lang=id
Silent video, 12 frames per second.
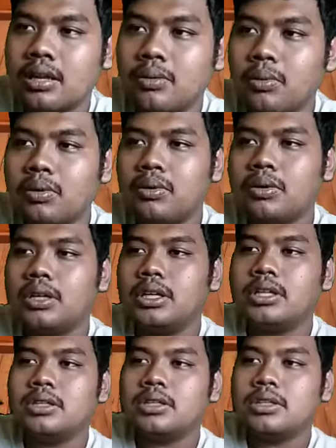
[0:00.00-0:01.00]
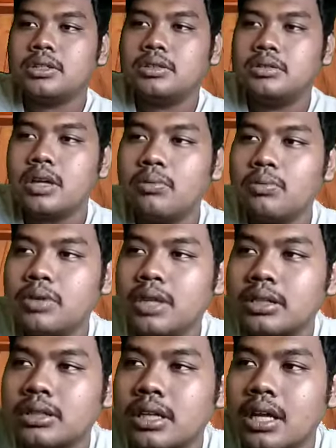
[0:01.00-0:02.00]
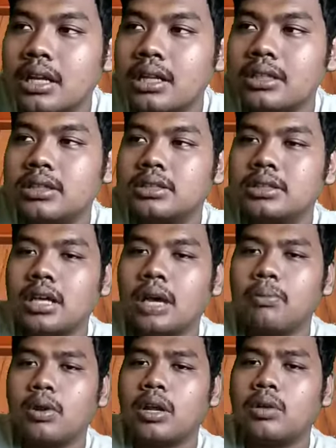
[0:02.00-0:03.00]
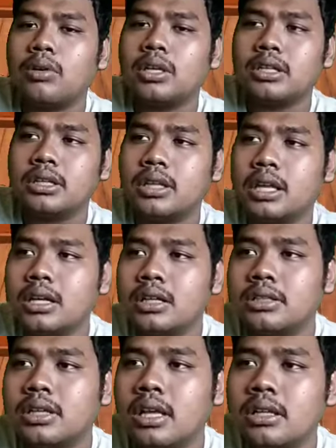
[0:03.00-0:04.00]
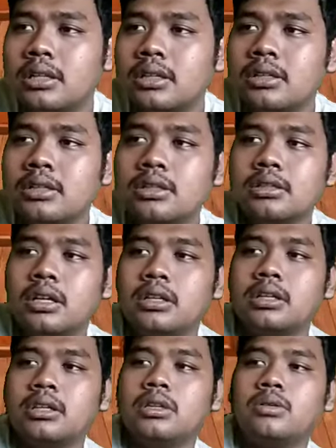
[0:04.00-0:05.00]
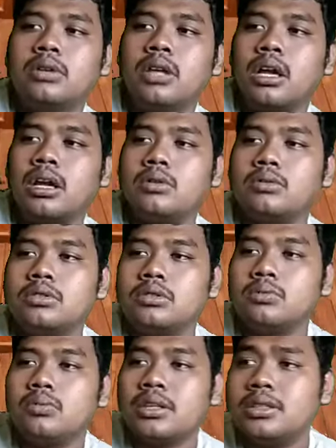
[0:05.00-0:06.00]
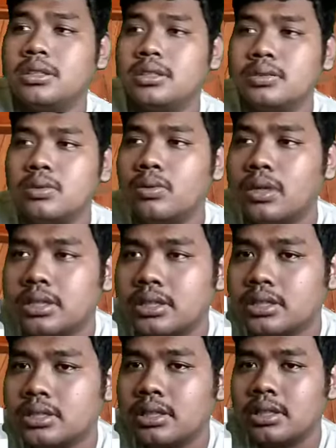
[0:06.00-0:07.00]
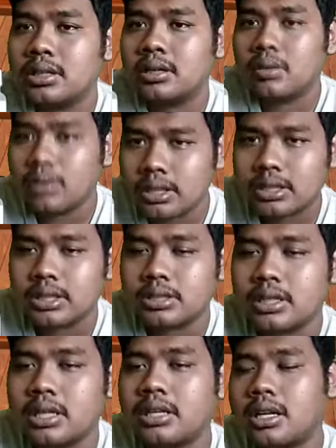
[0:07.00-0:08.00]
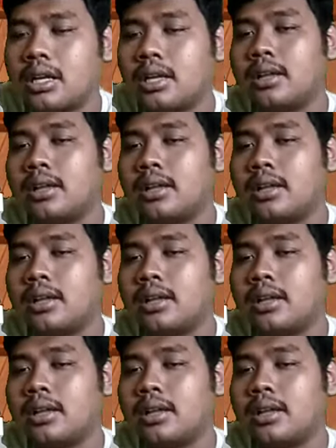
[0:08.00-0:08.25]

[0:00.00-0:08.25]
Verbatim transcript: Produk ini juga mudah sekali diserap oleh kulit kita, guys. Ya. Jadi digunakan untuk semua jenis kulit kulit guys ya nah